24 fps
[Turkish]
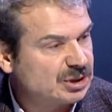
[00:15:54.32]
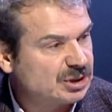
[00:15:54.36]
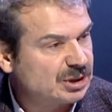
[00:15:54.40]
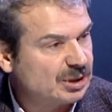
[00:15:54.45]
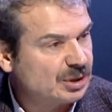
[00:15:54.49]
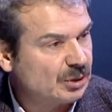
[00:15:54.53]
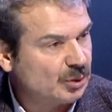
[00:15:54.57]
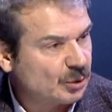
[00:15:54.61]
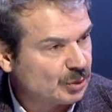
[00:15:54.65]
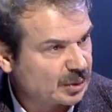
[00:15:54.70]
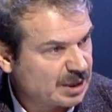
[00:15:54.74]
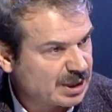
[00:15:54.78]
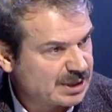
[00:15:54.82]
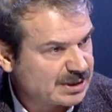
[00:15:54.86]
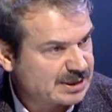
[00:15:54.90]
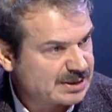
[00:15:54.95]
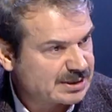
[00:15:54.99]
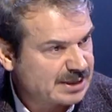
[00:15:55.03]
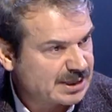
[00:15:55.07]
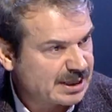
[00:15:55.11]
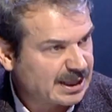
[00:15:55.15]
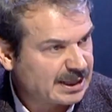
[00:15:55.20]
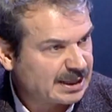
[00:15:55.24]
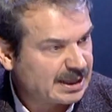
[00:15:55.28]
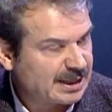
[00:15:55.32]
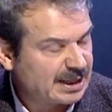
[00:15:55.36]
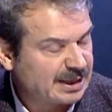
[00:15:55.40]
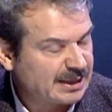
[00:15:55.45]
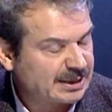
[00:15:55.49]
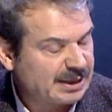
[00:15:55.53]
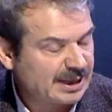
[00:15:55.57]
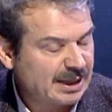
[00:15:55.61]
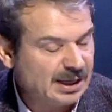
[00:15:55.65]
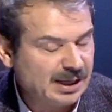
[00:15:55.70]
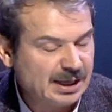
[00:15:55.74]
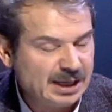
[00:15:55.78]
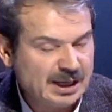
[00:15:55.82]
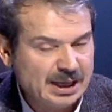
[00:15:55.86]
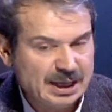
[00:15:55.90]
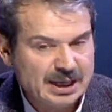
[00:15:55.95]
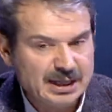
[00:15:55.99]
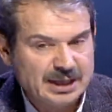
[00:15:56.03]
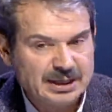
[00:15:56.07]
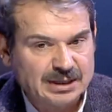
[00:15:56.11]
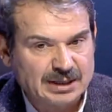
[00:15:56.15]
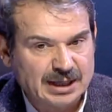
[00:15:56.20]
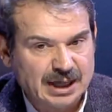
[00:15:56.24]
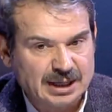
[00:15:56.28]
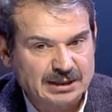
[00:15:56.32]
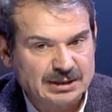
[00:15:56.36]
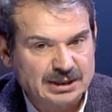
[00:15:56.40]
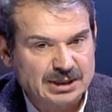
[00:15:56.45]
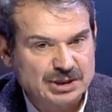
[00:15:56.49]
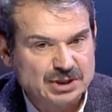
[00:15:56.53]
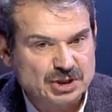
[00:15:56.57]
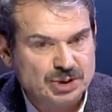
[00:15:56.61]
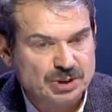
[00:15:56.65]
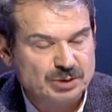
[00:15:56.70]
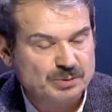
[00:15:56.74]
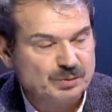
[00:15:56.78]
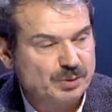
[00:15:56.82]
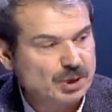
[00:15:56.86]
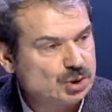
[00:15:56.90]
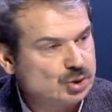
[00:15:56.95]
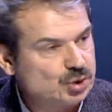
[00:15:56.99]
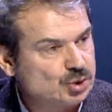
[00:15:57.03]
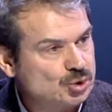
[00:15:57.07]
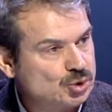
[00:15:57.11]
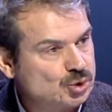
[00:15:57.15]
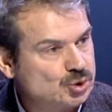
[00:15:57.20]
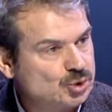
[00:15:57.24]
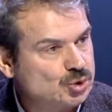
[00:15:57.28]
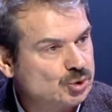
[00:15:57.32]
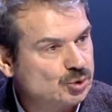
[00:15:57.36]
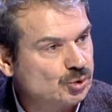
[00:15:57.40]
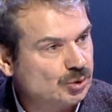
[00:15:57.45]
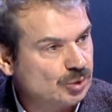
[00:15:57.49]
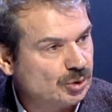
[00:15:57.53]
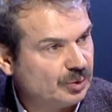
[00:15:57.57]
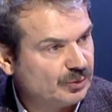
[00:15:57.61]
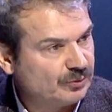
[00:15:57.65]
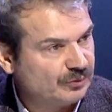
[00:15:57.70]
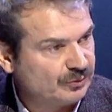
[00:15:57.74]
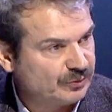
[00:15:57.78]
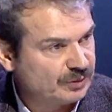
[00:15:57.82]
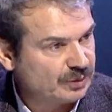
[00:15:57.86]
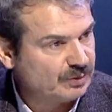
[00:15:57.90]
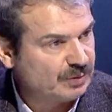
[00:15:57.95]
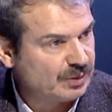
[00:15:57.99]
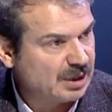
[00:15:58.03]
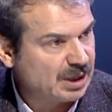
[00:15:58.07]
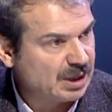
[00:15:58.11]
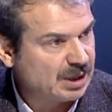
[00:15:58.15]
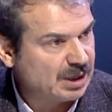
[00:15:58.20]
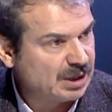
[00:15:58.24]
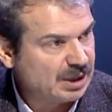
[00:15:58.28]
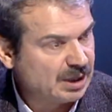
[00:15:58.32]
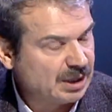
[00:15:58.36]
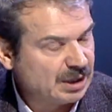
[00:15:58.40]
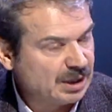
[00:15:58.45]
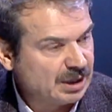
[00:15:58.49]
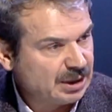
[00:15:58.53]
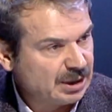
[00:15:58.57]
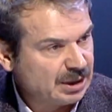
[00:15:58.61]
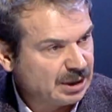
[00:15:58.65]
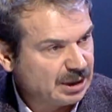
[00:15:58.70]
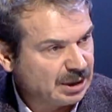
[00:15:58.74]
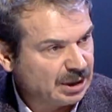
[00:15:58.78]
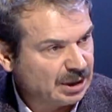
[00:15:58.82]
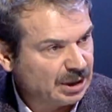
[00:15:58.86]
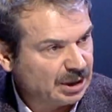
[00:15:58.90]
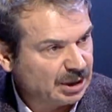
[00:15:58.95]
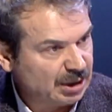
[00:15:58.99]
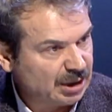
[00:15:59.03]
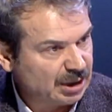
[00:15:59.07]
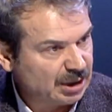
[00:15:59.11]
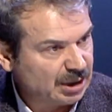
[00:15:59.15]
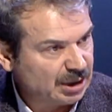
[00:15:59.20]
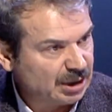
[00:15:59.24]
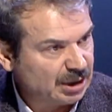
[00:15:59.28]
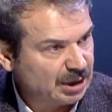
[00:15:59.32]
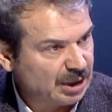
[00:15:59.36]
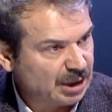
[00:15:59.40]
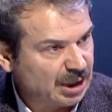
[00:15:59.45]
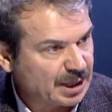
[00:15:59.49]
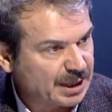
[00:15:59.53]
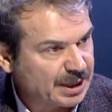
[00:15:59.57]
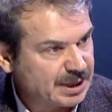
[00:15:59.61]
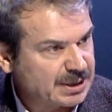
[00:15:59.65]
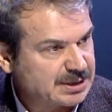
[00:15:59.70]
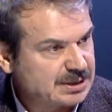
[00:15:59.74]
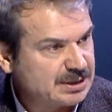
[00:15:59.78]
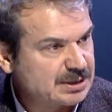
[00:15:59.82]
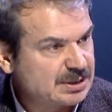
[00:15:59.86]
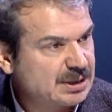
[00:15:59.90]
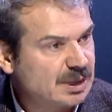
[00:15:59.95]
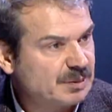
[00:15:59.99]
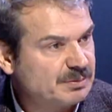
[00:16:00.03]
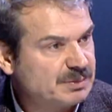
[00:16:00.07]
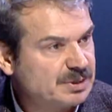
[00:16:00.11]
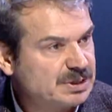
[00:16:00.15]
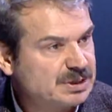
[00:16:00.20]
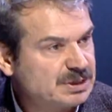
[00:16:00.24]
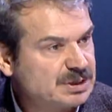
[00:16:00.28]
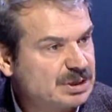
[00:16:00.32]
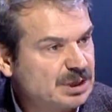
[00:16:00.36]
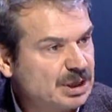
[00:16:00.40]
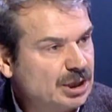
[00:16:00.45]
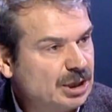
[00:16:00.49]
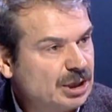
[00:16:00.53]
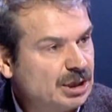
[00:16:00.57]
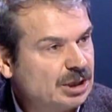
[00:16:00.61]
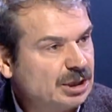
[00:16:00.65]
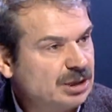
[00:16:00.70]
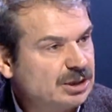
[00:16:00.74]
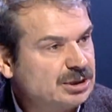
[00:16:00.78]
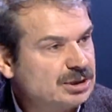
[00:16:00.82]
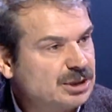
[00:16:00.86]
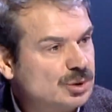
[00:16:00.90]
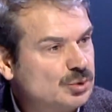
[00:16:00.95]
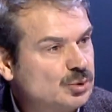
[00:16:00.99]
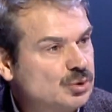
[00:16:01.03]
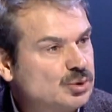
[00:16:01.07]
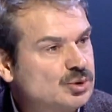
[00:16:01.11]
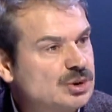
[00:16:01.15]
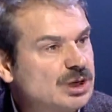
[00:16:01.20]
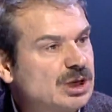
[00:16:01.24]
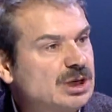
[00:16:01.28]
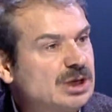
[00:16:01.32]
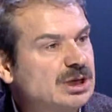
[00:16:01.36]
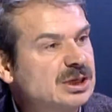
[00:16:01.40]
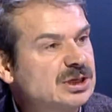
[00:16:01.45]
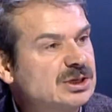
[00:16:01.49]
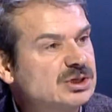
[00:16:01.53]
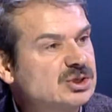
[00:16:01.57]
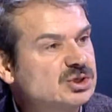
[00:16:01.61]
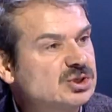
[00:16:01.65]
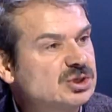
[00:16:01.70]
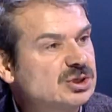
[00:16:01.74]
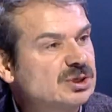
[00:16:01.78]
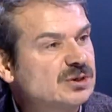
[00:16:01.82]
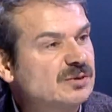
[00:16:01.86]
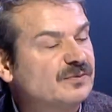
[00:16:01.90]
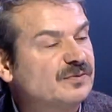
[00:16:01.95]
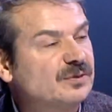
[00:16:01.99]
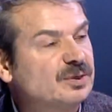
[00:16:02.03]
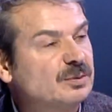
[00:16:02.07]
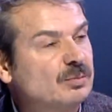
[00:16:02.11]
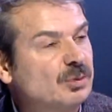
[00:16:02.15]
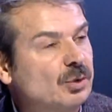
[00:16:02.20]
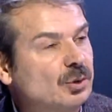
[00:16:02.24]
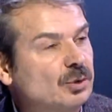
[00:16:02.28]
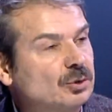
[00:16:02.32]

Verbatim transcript: e, organize sanayilerde yaklaşık 500 e, firma e, evet, arasında biz işte 150. firma